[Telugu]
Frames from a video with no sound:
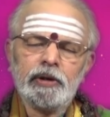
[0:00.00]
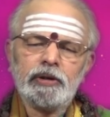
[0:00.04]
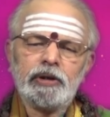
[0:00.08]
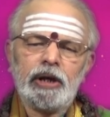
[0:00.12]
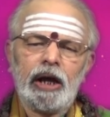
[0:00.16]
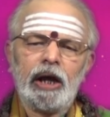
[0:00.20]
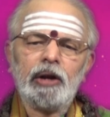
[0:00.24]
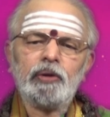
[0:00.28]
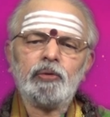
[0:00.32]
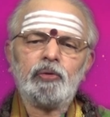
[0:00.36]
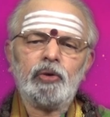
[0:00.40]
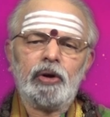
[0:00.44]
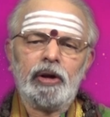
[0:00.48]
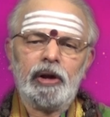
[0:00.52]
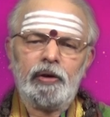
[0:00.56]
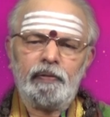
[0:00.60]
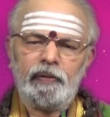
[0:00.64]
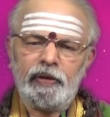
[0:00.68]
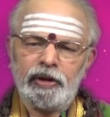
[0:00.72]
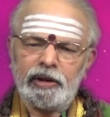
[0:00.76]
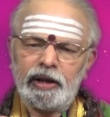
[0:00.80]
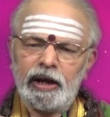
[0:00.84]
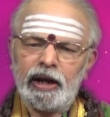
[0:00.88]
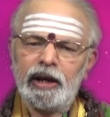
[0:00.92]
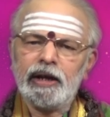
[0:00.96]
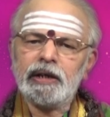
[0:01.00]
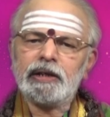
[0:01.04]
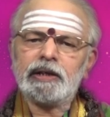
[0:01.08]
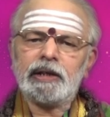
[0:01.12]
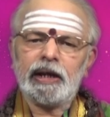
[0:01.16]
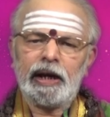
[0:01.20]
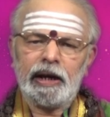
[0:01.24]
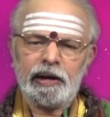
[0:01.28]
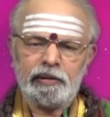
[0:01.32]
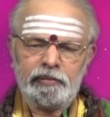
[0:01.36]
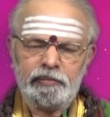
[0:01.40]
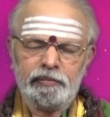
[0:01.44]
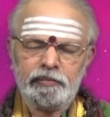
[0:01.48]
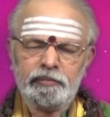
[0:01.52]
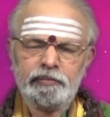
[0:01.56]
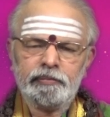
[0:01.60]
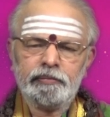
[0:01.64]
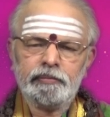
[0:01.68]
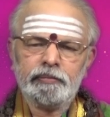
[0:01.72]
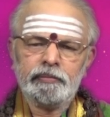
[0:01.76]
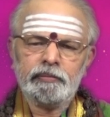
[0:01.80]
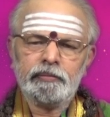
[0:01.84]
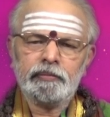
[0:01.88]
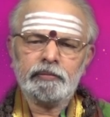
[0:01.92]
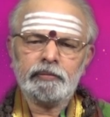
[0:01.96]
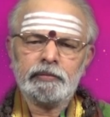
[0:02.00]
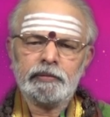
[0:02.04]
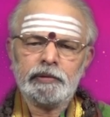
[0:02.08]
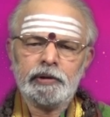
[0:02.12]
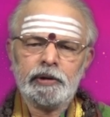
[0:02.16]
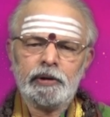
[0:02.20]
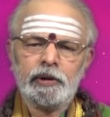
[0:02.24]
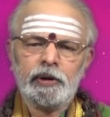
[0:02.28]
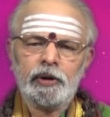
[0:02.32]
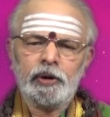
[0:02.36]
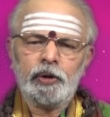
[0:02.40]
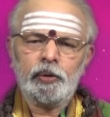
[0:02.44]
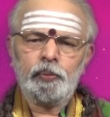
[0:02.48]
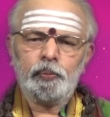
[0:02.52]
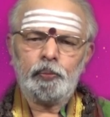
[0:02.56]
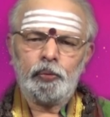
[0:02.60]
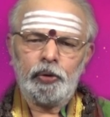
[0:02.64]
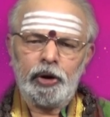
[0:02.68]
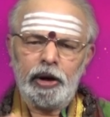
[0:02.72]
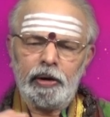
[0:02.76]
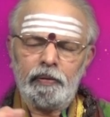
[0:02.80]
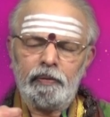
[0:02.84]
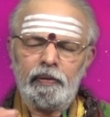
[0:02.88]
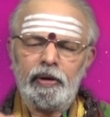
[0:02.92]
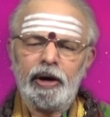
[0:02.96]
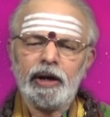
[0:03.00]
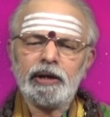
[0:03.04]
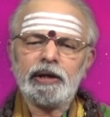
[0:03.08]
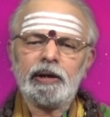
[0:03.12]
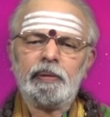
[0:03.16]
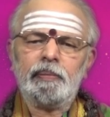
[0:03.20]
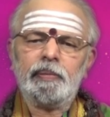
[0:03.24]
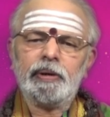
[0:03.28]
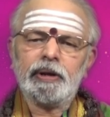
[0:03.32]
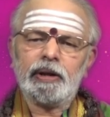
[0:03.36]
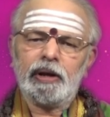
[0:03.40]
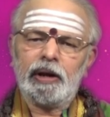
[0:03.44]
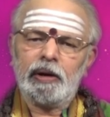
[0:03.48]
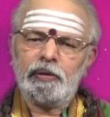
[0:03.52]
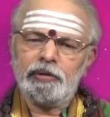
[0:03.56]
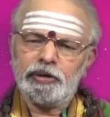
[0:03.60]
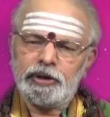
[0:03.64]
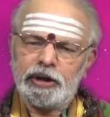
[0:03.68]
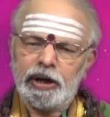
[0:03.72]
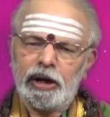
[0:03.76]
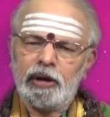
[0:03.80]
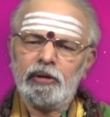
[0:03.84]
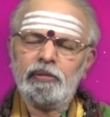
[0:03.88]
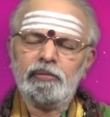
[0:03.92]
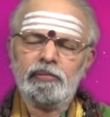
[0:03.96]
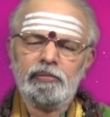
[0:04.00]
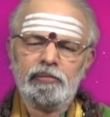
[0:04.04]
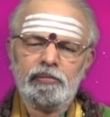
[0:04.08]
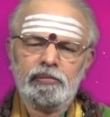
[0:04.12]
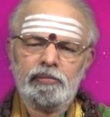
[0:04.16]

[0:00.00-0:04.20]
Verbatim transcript: సానుకూల ఫలితాలను ఇస్తాయి పునర్వివాహ సంబంధాల విషయాలు